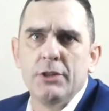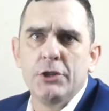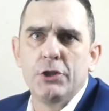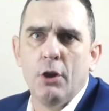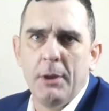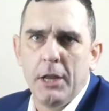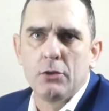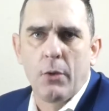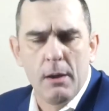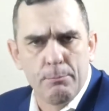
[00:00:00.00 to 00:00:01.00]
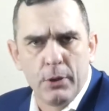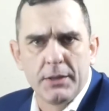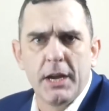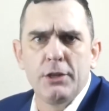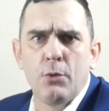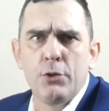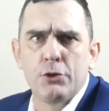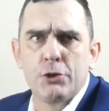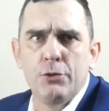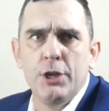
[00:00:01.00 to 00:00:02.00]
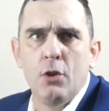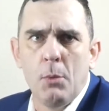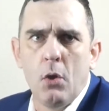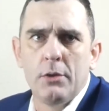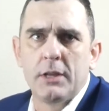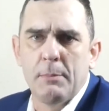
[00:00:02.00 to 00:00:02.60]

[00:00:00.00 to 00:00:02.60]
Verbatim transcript: は日曜日にトランプが大統領就任後も手放